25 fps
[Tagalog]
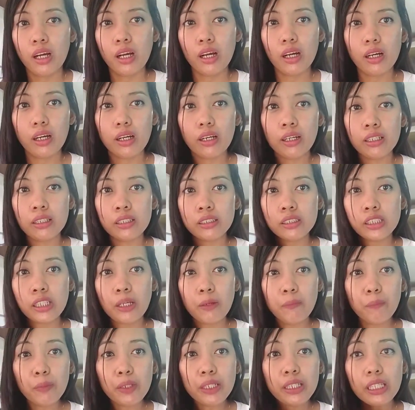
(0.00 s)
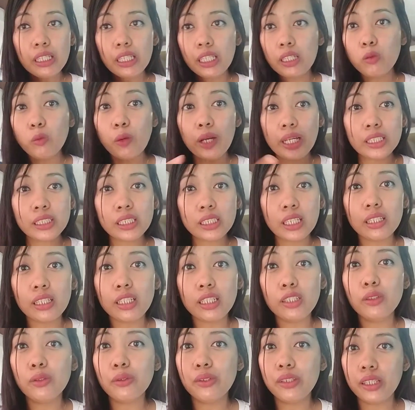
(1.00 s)
uh, syempre naging wise ka
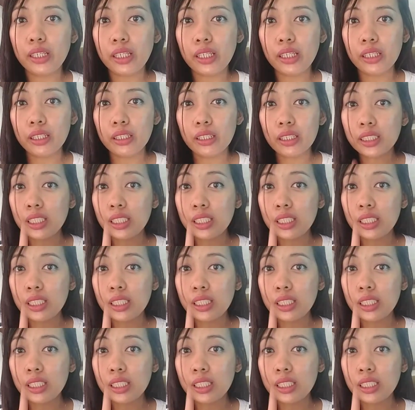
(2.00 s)
din dun eh.